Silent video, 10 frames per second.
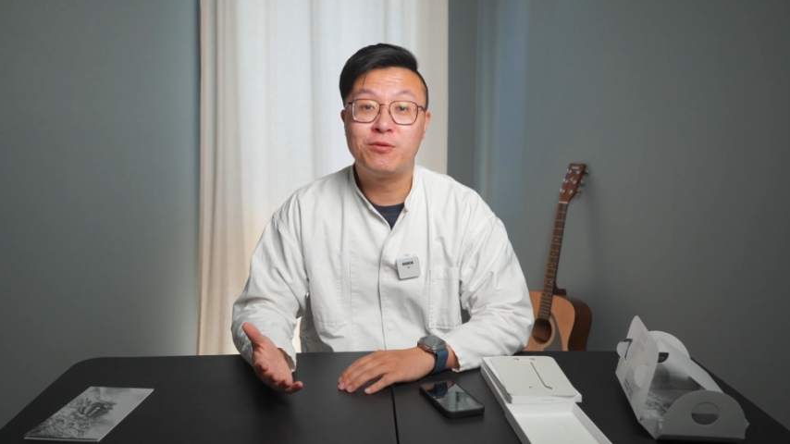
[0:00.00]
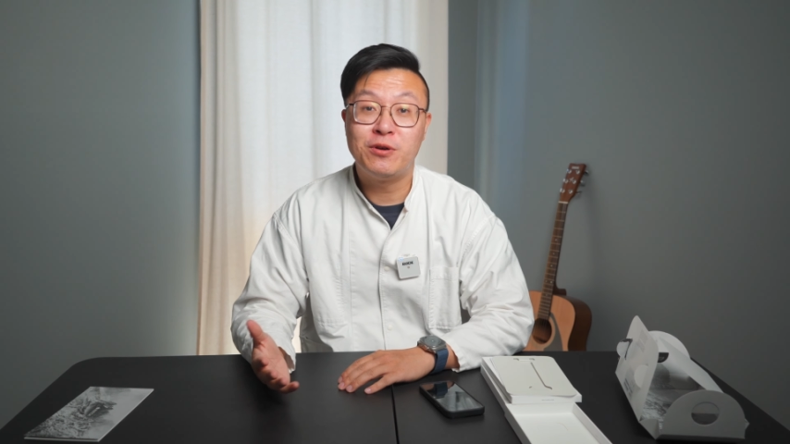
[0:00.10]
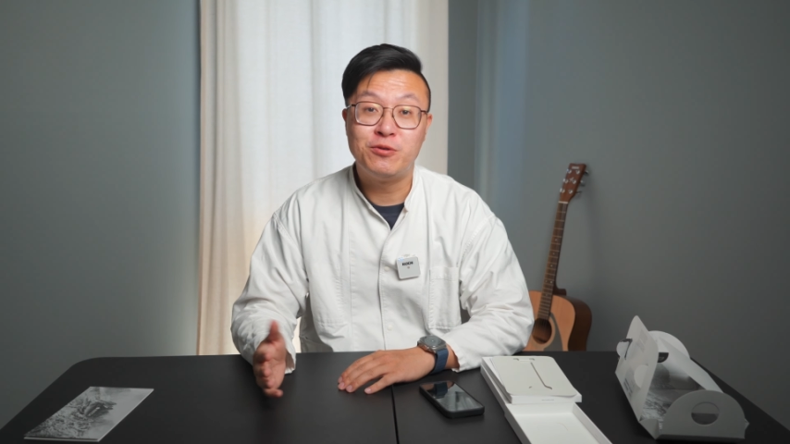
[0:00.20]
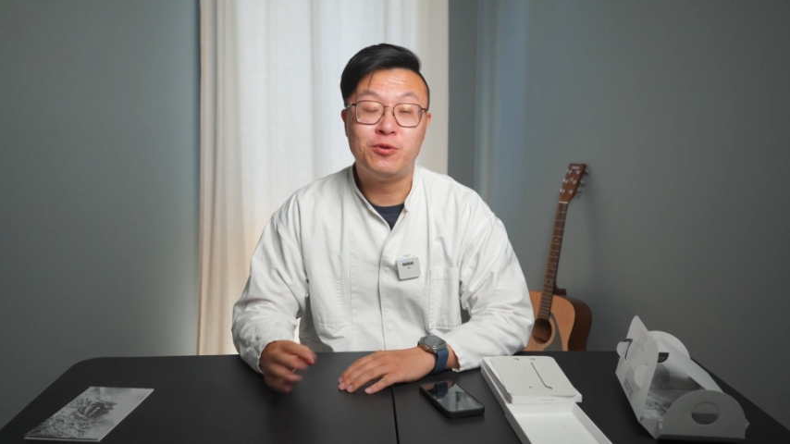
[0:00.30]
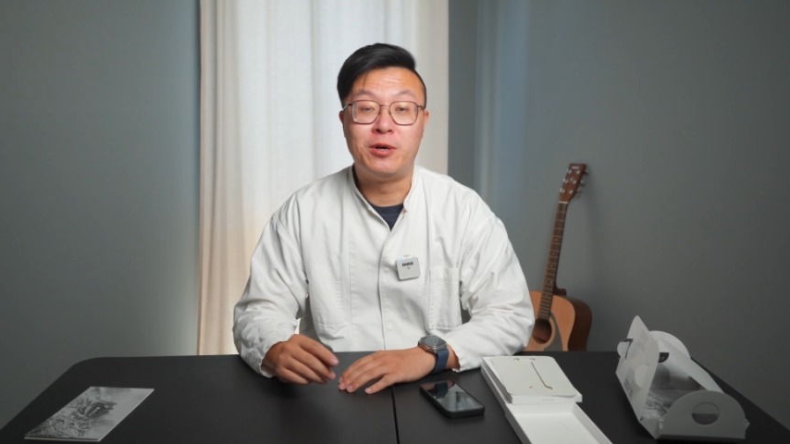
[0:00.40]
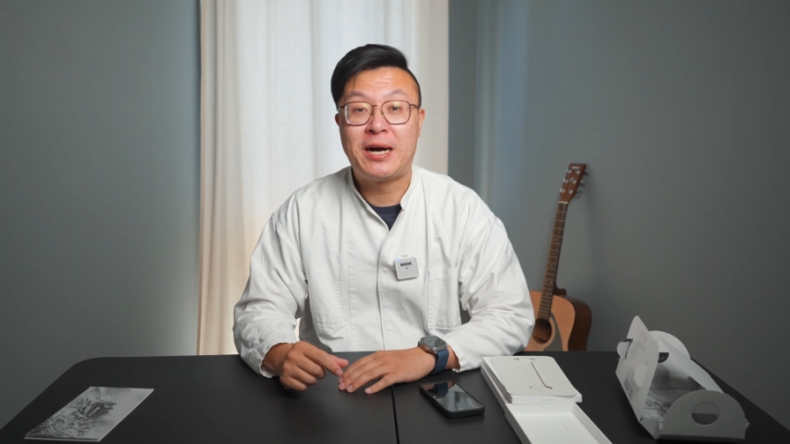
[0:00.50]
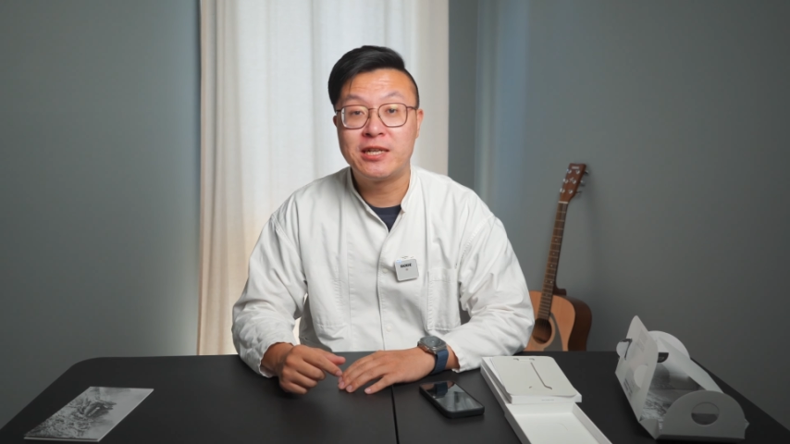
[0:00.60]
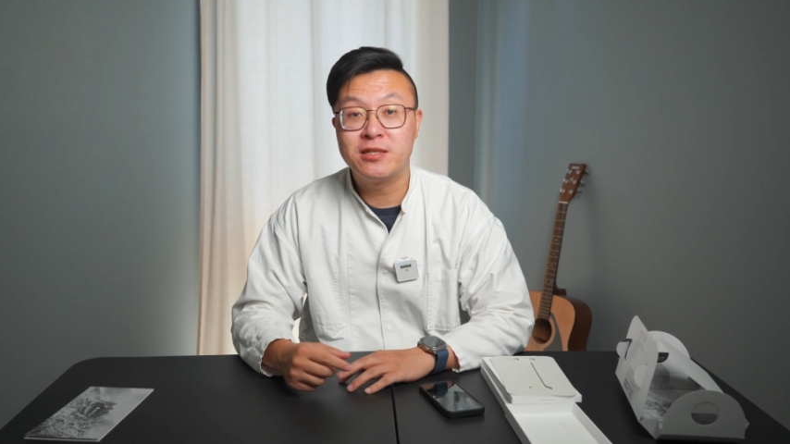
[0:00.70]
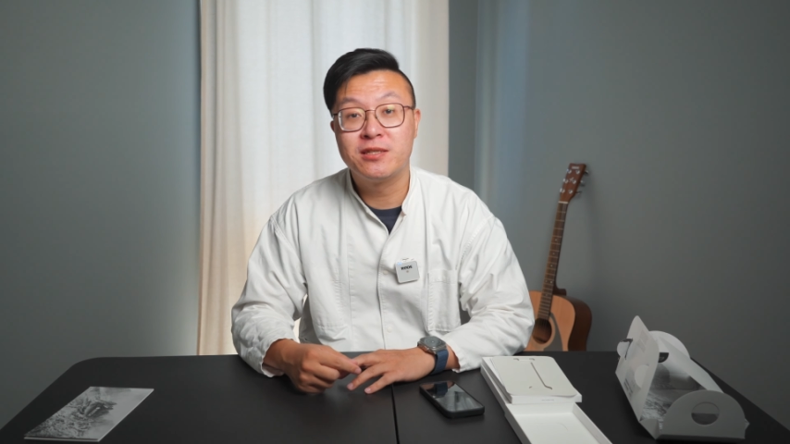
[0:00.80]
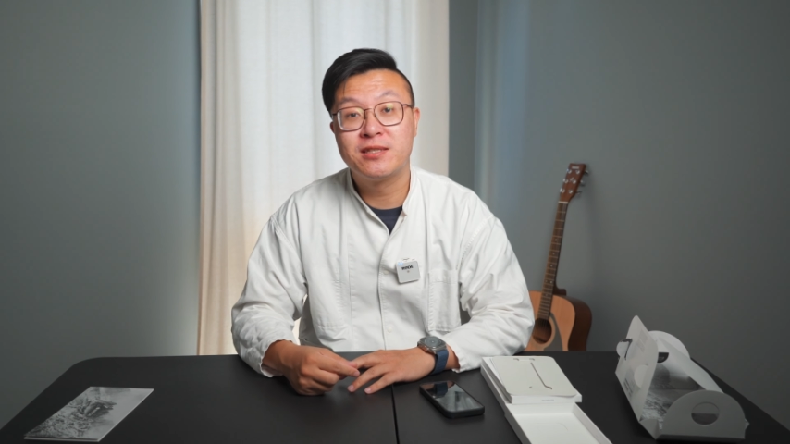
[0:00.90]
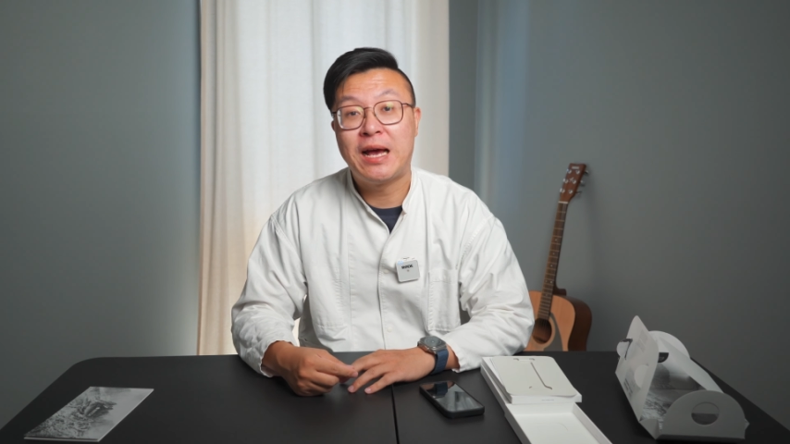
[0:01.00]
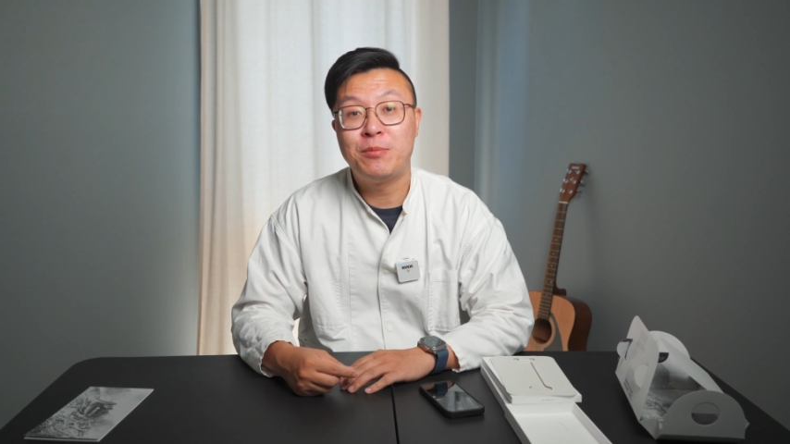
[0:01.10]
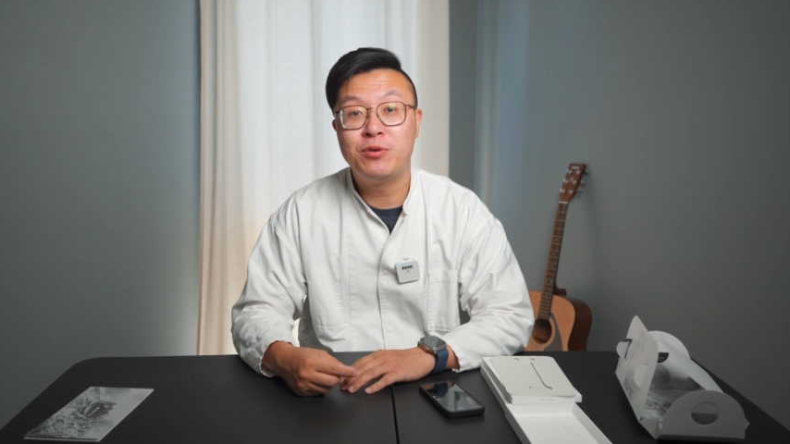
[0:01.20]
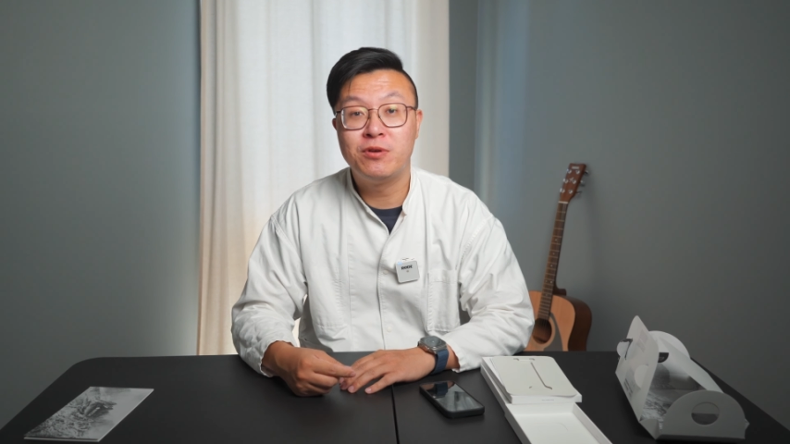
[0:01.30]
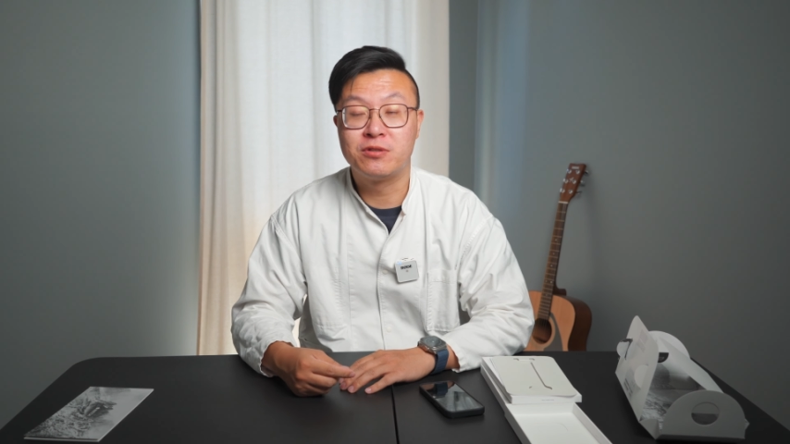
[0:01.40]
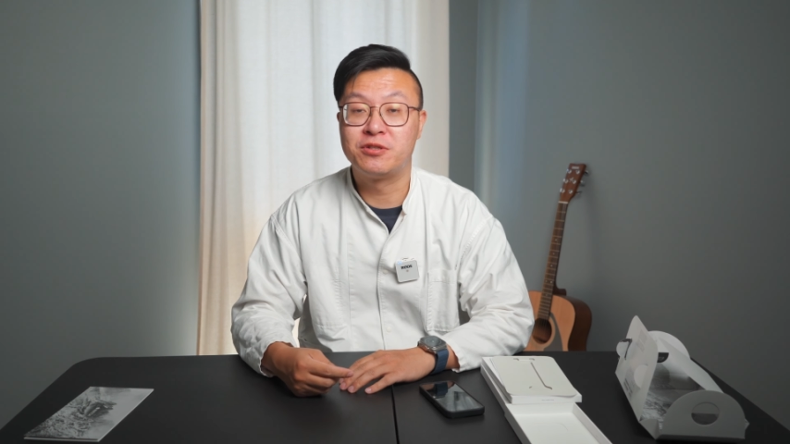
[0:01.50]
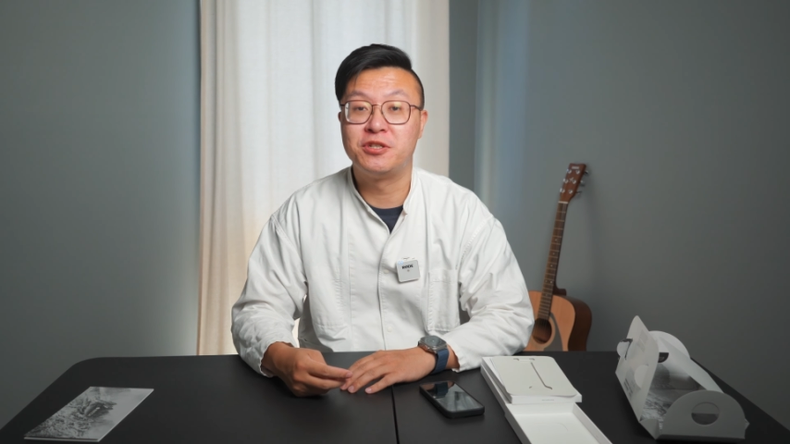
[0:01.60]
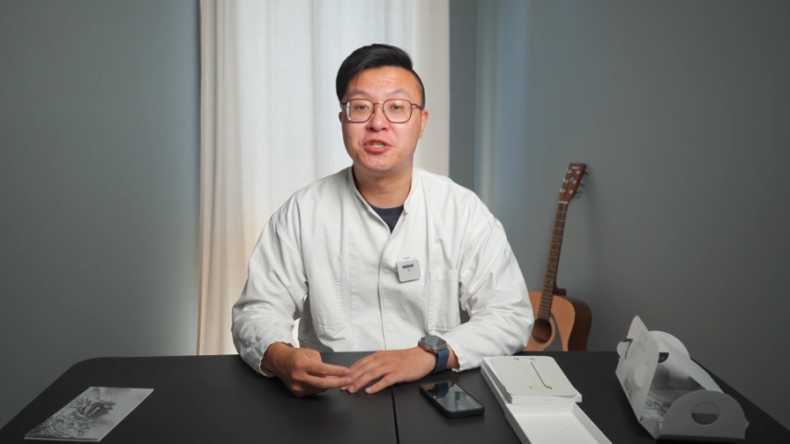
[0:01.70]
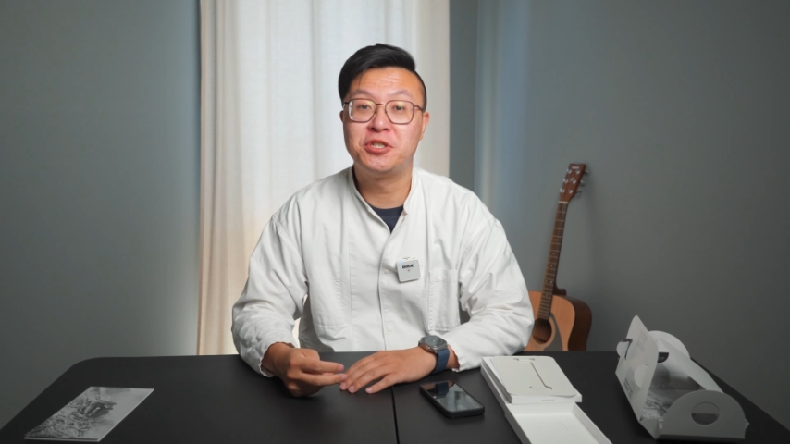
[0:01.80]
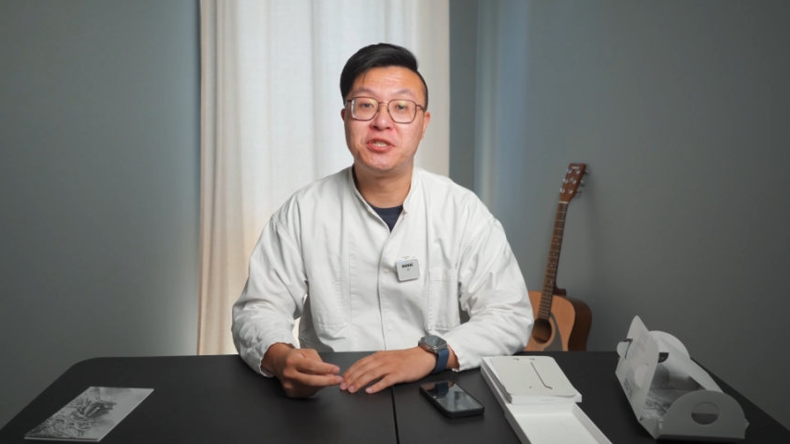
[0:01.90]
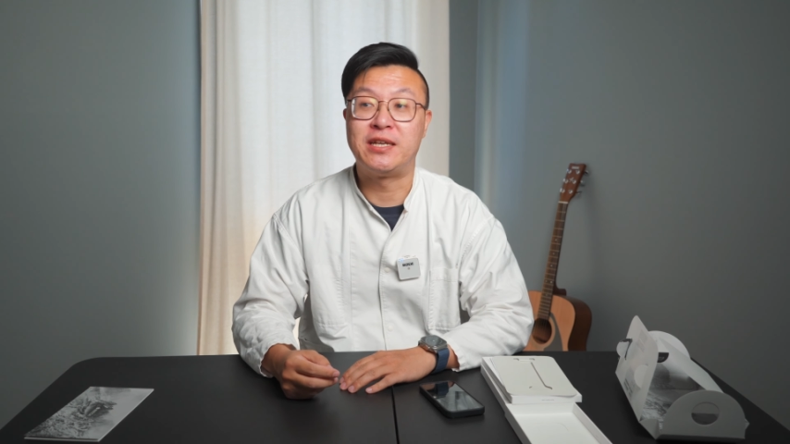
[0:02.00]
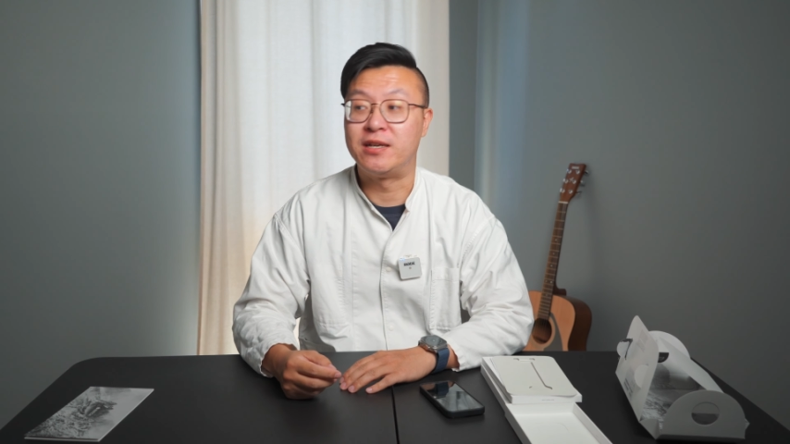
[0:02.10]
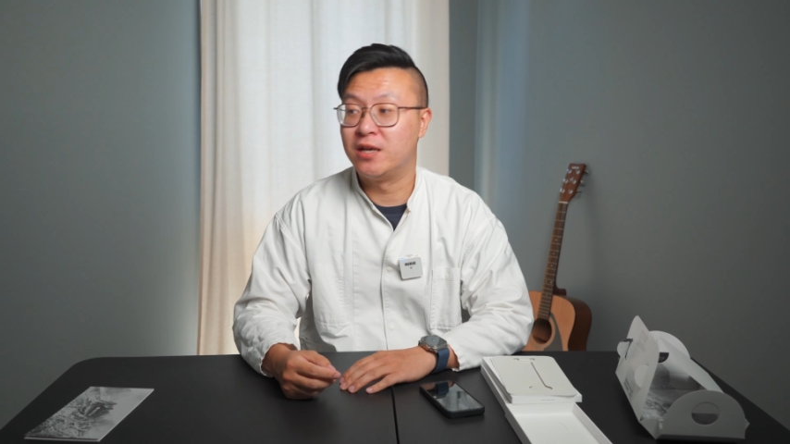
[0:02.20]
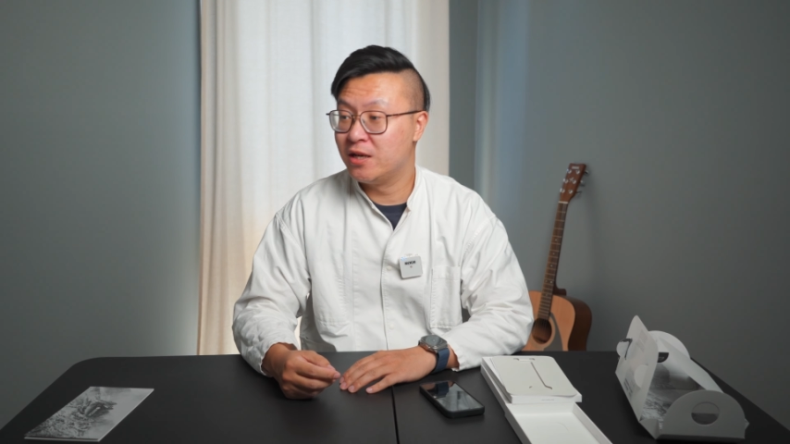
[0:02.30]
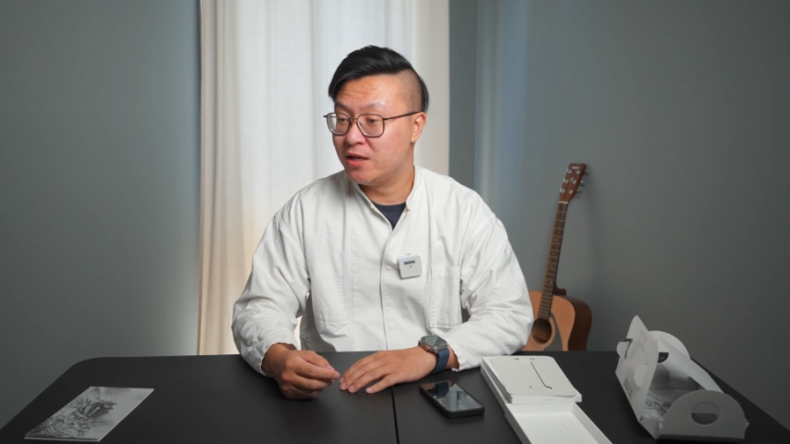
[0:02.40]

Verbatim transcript: 关于我妈这次 Apple Watch 的事情。